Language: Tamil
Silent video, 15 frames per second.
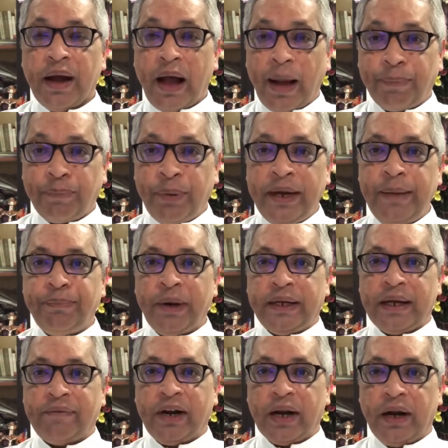
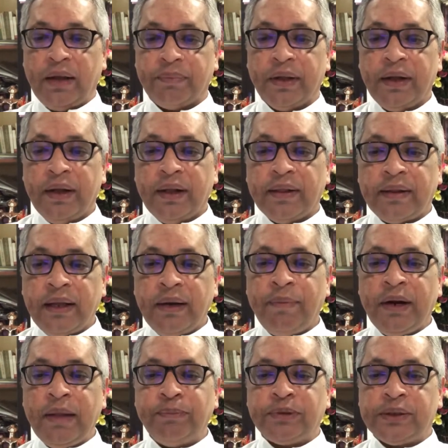அப்படிப்பட்டவர்களும்
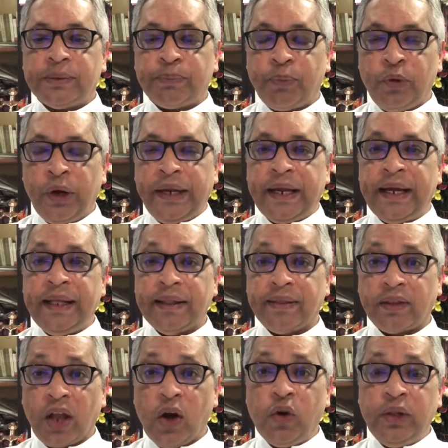திருமணம் புரிய
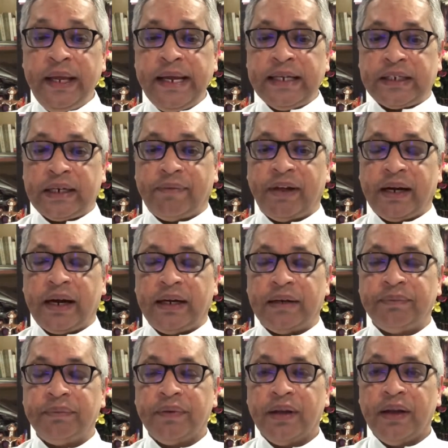தகுதியற்றவர்கள்
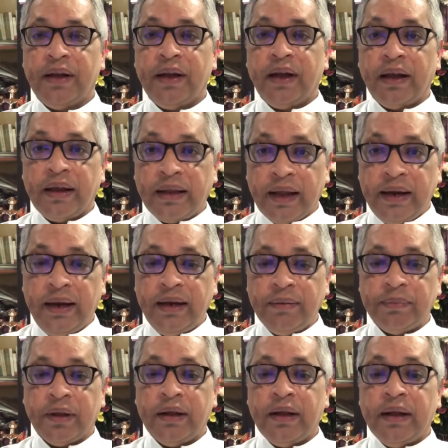
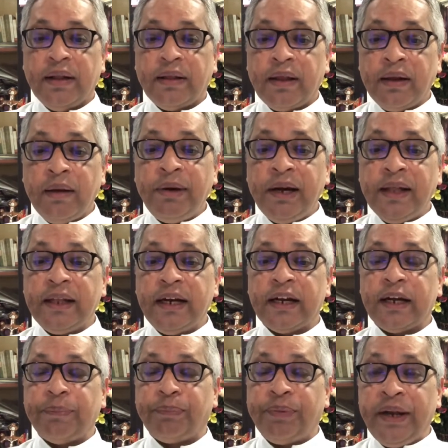எனினும்
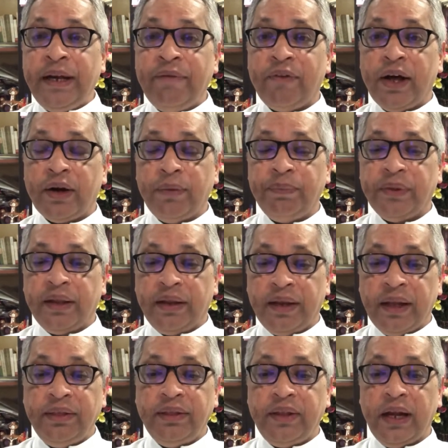திருமணத்திற்கு பின்வரும்
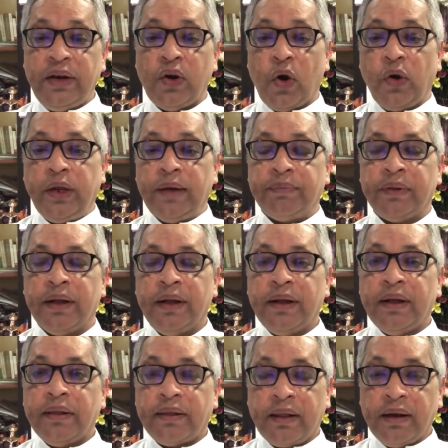எந்த நோயும்
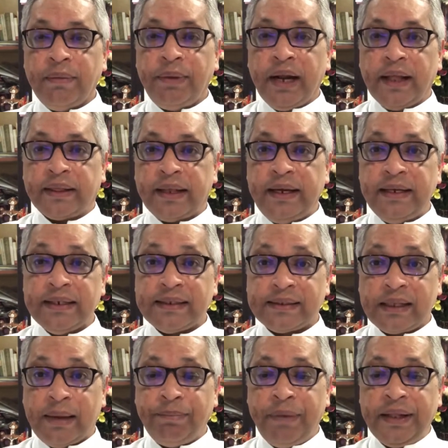திருமணத்தின்
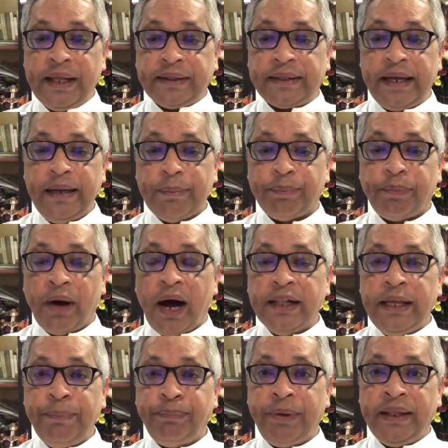சம்மதத்தை
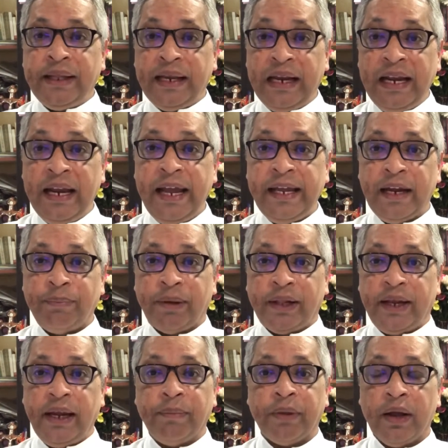பாதிப்பது இல்லை
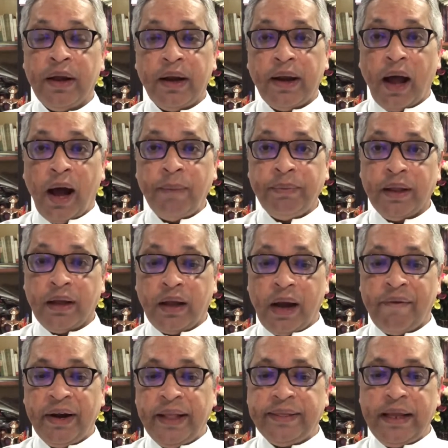என்பதையும் நாம்
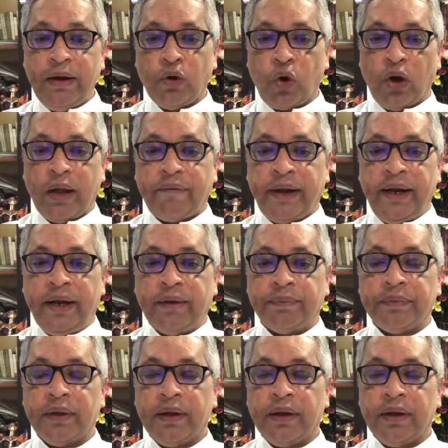கவனத்தில் கொள்ள வேண்டும்